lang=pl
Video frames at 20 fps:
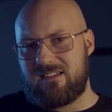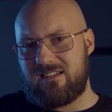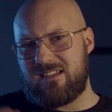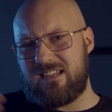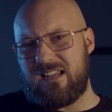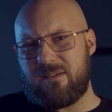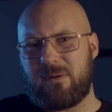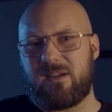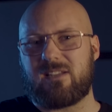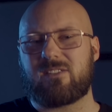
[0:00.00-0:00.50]
i
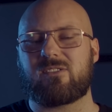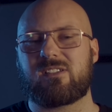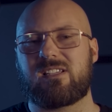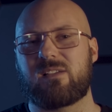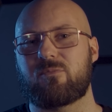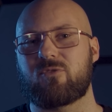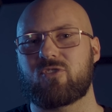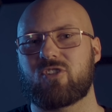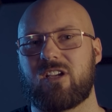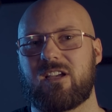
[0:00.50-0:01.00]
nie bardzo chce
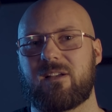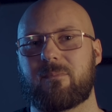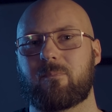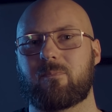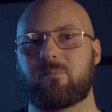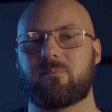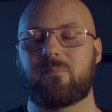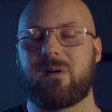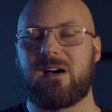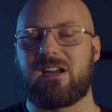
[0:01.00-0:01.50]
mu się
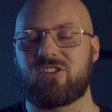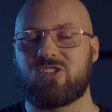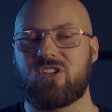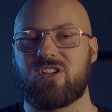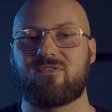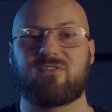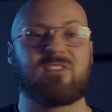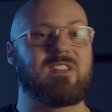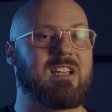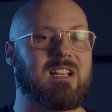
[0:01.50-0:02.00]

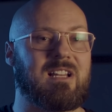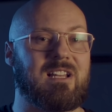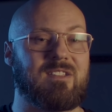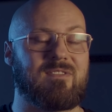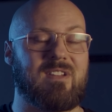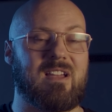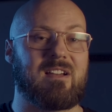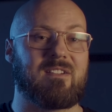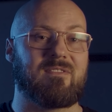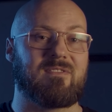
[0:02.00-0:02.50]
bardziej
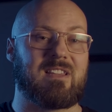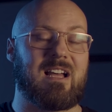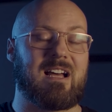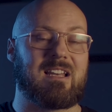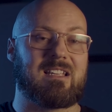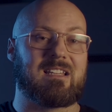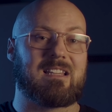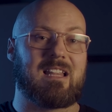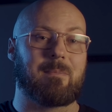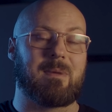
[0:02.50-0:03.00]
wnikliwie w
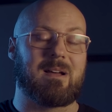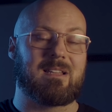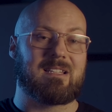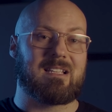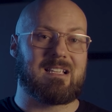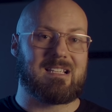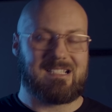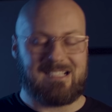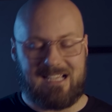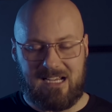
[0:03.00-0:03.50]
dany temat
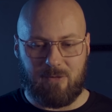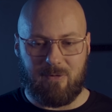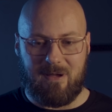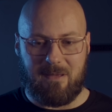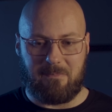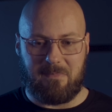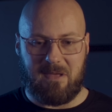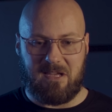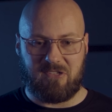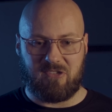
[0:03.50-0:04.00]

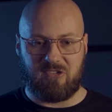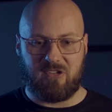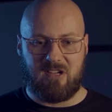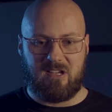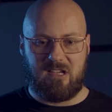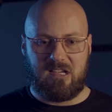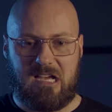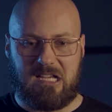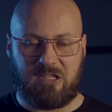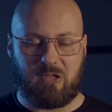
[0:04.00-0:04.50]
zagłębiać.
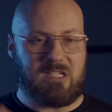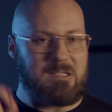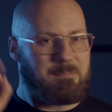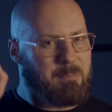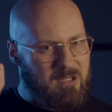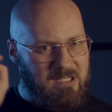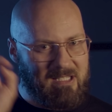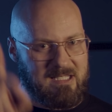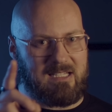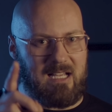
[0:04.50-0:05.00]
A to jest
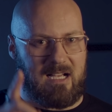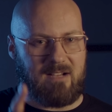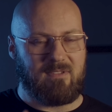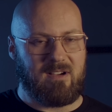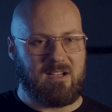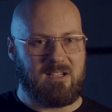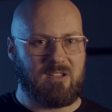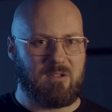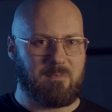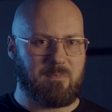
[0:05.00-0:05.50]

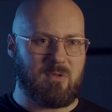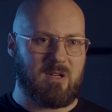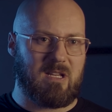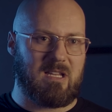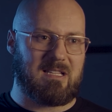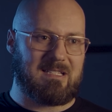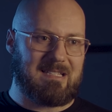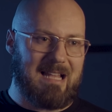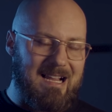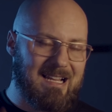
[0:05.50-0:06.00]
podstawa i dopóki
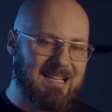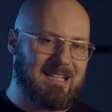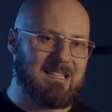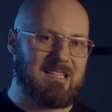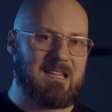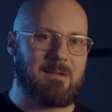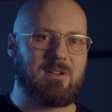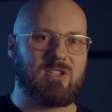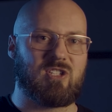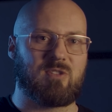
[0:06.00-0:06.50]
tak
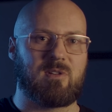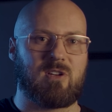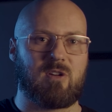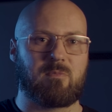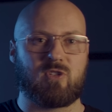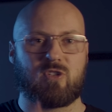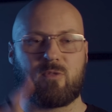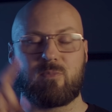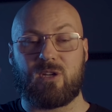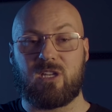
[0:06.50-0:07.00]
nie będziemy
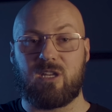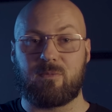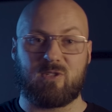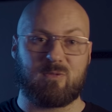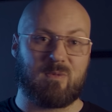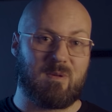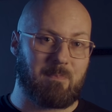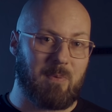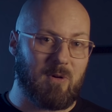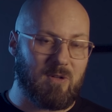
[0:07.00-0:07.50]
robić, dopóki nie
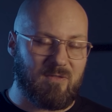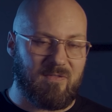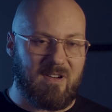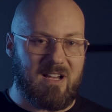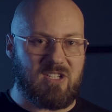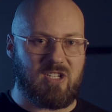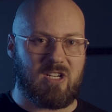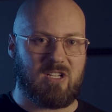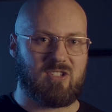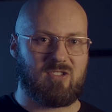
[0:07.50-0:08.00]
będziemy
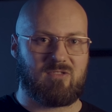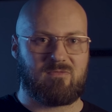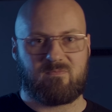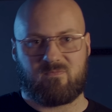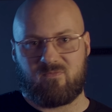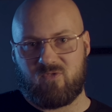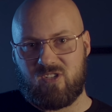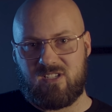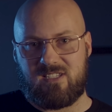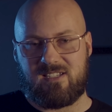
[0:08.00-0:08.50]
podważać
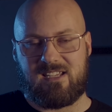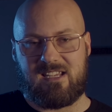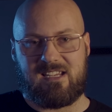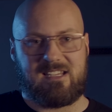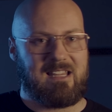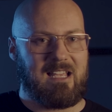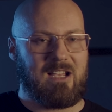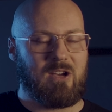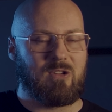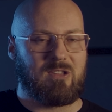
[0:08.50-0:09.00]
wszystkich
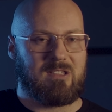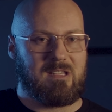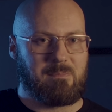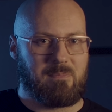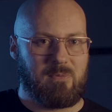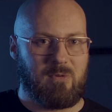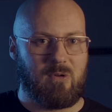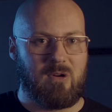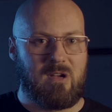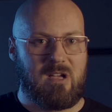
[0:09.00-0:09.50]
tego
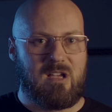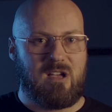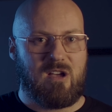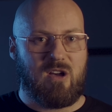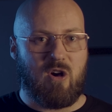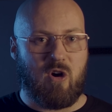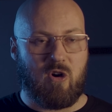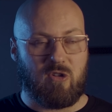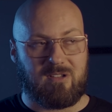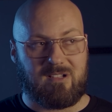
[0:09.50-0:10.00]
typu
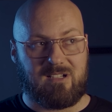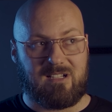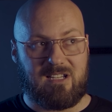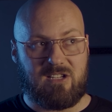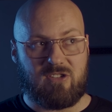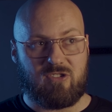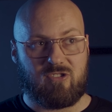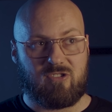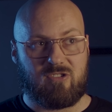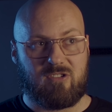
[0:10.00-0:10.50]

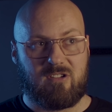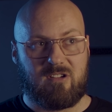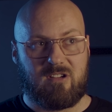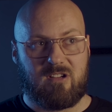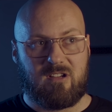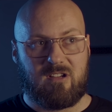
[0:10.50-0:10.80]
odkryć,